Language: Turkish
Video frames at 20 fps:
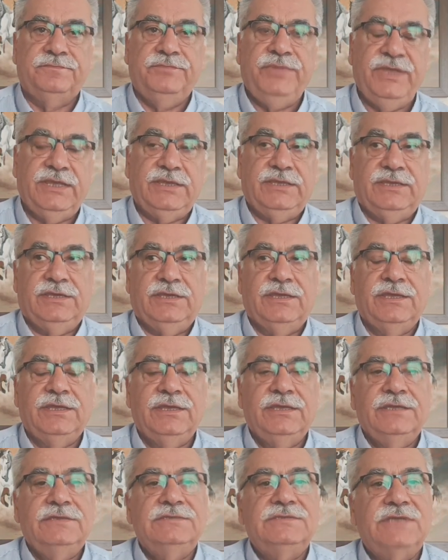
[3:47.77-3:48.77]
Peki
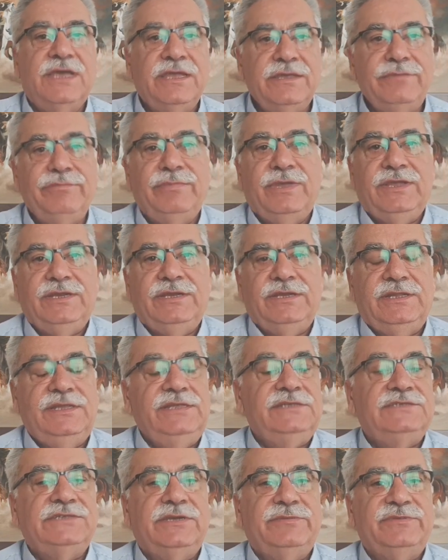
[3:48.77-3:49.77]
Sayın Beyli
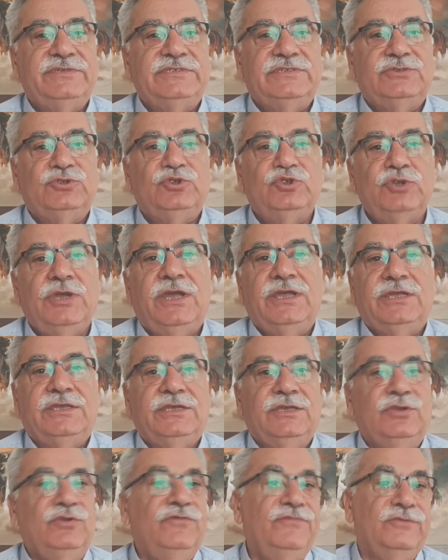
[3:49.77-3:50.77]
ilçemizin şu
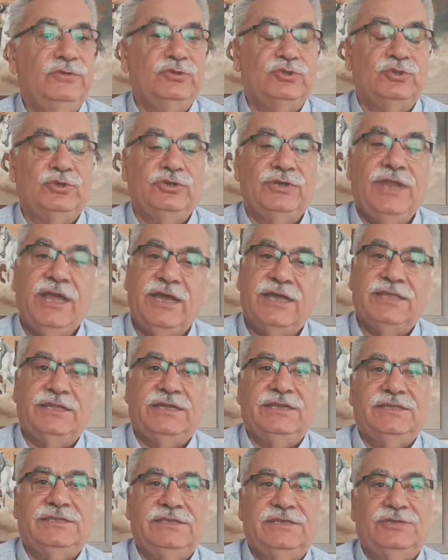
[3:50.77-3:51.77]
anki nüfusu ne
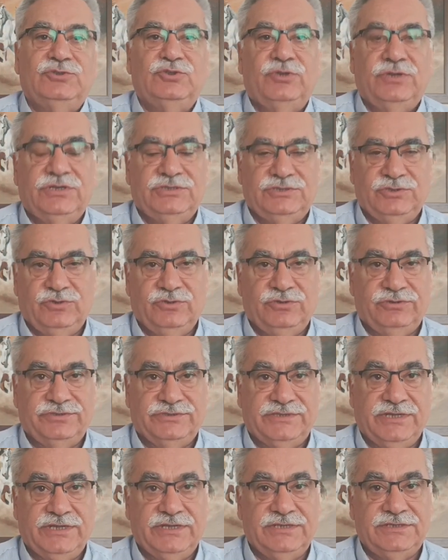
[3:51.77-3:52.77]
kadar diye soracak
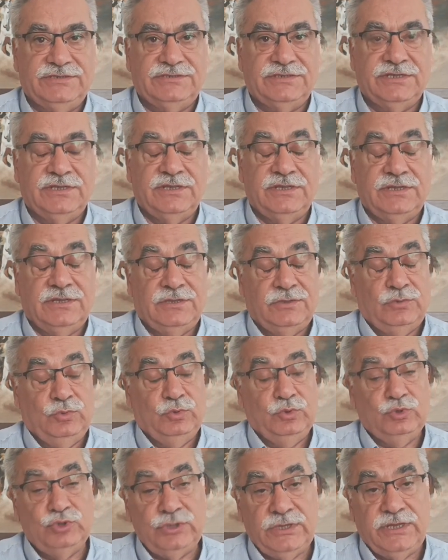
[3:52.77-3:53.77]
olursanız
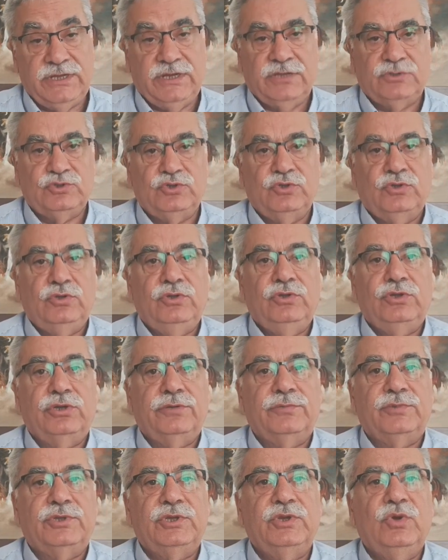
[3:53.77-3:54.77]
üzülerek
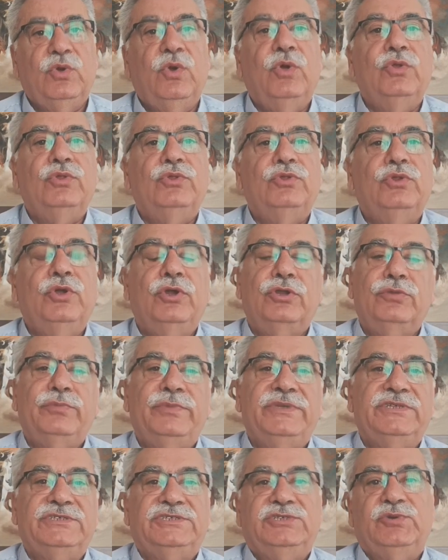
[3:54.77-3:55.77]
söylüyorum ki 14
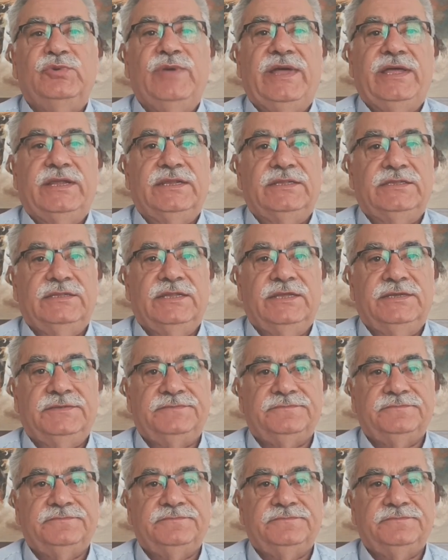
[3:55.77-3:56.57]
bin civarında.